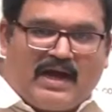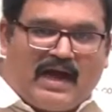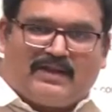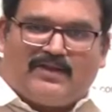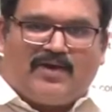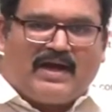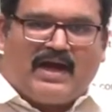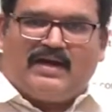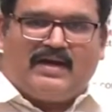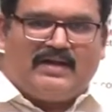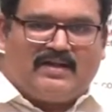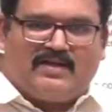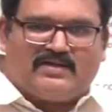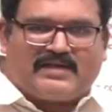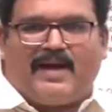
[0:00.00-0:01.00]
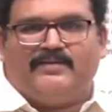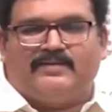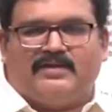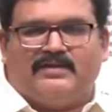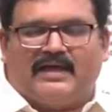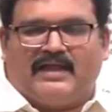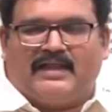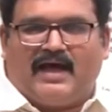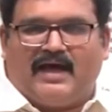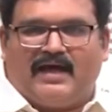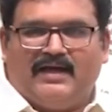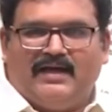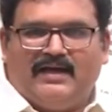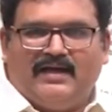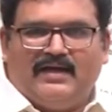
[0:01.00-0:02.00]
దొంగ దొంగ అన్నట్టు ఏదో సామెత ఉంది కదా
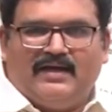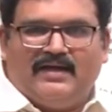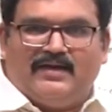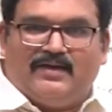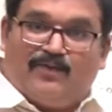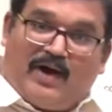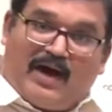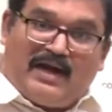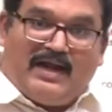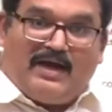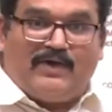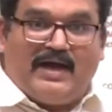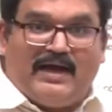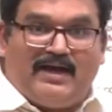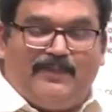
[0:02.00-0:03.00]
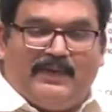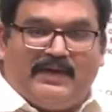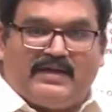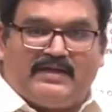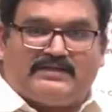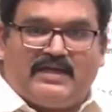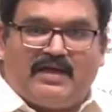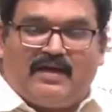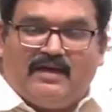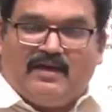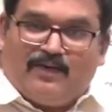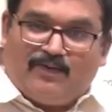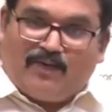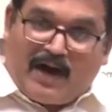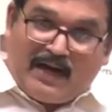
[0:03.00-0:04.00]
వాళ్లే వైర్లు పీకిచ్చి
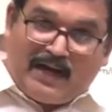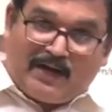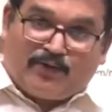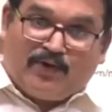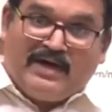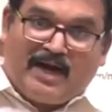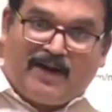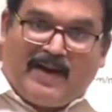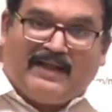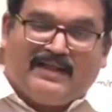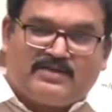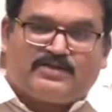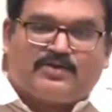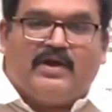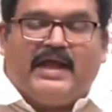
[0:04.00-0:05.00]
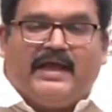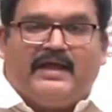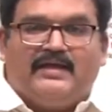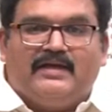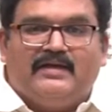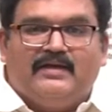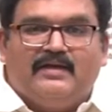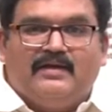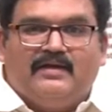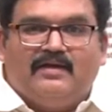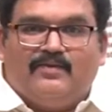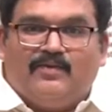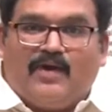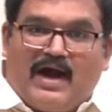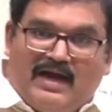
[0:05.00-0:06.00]
వాళ్లే గుండెలు బాధేసుకుని
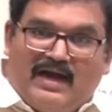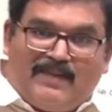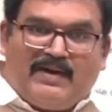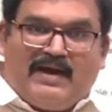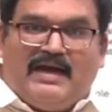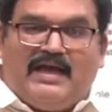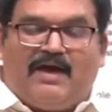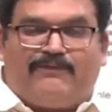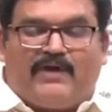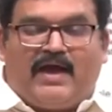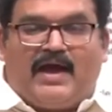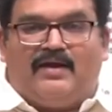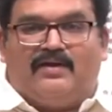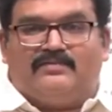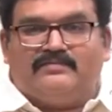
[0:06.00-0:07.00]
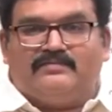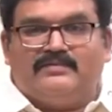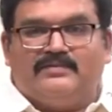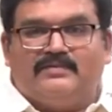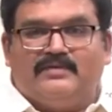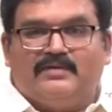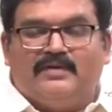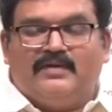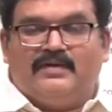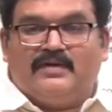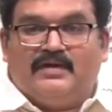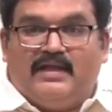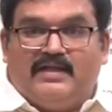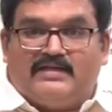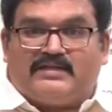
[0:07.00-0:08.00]
వాళ్లే మళ్ళీ ఎఫ్ఐఆర్లు
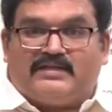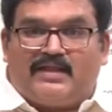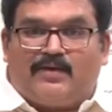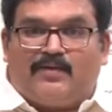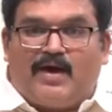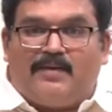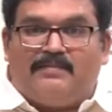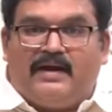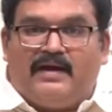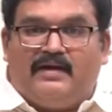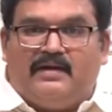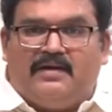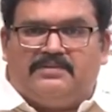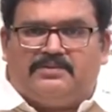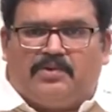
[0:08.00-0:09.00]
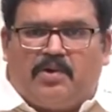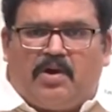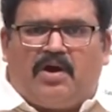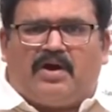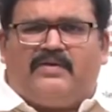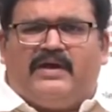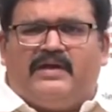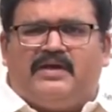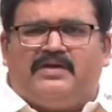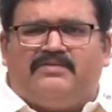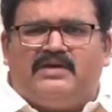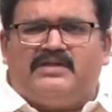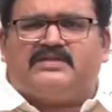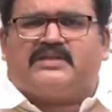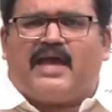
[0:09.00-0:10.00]
ఏది చంద్రబాబు నాయుడు గారు
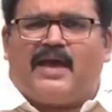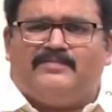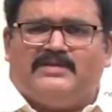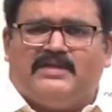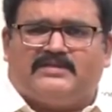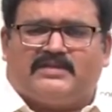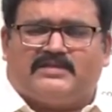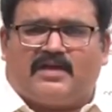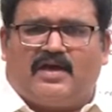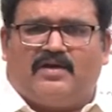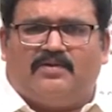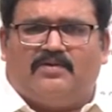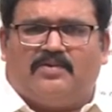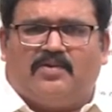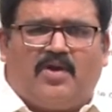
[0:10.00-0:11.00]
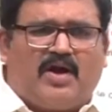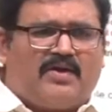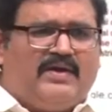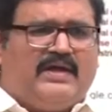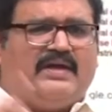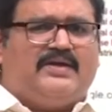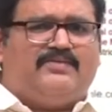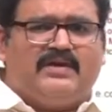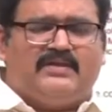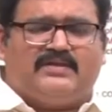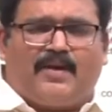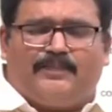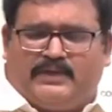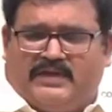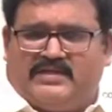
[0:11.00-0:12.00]
ఘోరమైనటువంటి స్కామ్ చేసేసారు ఘోరమైనటువంటి
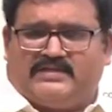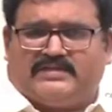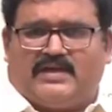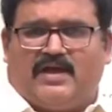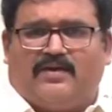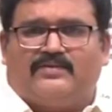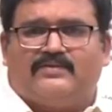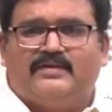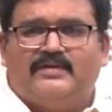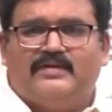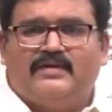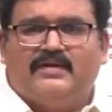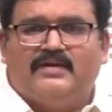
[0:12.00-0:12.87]
తప్పు చేసేసారు